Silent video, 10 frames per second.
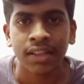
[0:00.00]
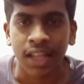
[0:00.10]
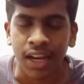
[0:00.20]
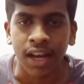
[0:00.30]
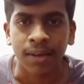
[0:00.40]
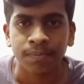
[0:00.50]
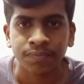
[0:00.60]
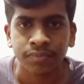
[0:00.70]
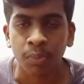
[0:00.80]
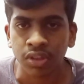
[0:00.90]
தெரியலை
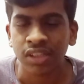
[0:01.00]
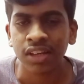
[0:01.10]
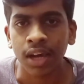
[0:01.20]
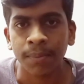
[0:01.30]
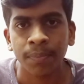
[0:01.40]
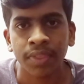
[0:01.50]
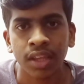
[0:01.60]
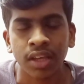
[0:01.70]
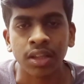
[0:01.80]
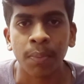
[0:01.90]
மொத்தத்தில்
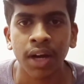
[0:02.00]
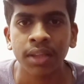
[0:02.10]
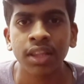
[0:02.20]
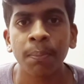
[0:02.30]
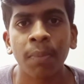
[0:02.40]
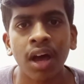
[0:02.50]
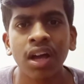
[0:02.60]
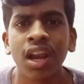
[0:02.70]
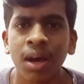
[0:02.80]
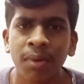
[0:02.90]
இந்த படத்தை
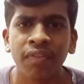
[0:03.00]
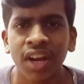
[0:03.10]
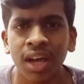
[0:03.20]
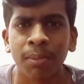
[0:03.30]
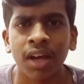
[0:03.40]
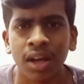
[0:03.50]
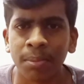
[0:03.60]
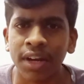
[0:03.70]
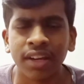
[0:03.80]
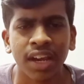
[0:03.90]
பார்க்கலாமா வேணாமா
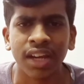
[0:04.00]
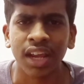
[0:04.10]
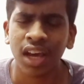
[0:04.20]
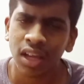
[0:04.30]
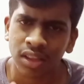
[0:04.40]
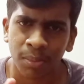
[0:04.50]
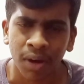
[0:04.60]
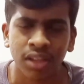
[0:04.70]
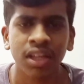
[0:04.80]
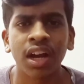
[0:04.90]
அப்படின்னு கேட்டிங்கன்னா இந்த
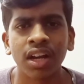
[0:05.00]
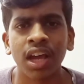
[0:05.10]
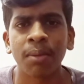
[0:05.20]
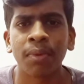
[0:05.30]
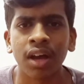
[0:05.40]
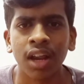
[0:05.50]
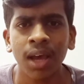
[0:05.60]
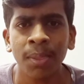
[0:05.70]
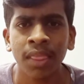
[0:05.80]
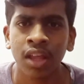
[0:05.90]
படத்தை கட்டாயம்
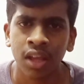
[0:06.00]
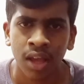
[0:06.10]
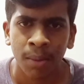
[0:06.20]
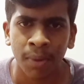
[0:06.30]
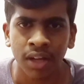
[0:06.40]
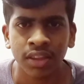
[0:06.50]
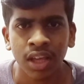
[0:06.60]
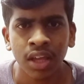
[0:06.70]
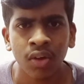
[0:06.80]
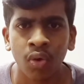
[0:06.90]
பார்க்கலாம் படத்தை
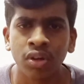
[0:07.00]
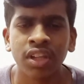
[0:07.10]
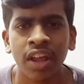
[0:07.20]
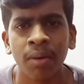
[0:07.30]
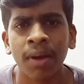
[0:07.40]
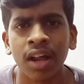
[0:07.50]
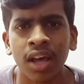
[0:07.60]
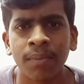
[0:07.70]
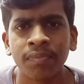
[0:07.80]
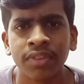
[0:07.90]
ஒரு தடவை
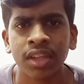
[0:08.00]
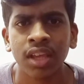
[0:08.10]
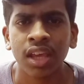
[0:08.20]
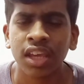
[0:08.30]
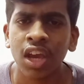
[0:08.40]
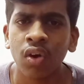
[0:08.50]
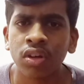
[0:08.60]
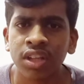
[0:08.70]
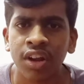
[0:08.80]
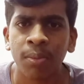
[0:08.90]
பார்க்கலாம் ஏன்
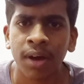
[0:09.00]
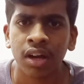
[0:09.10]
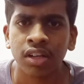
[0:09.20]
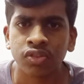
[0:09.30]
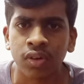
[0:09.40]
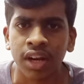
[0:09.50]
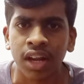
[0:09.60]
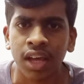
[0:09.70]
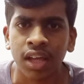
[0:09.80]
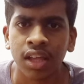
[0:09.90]
ஒரு தடவை பார்க்கலாம்னு
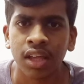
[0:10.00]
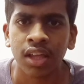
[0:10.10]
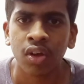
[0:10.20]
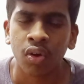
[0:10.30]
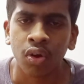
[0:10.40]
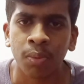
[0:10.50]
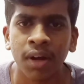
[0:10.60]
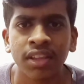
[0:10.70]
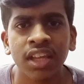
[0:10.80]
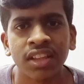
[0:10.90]
சொல்லுவேன்னா ஒரு
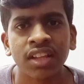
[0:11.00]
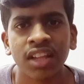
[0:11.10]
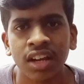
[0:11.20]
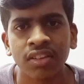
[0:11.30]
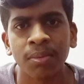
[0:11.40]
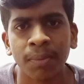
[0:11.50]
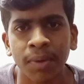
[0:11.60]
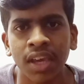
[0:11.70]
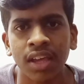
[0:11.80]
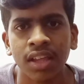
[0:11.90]
படத்தை எத்தனை தடவை தான்
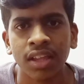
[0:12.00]
பார்த்தீங்க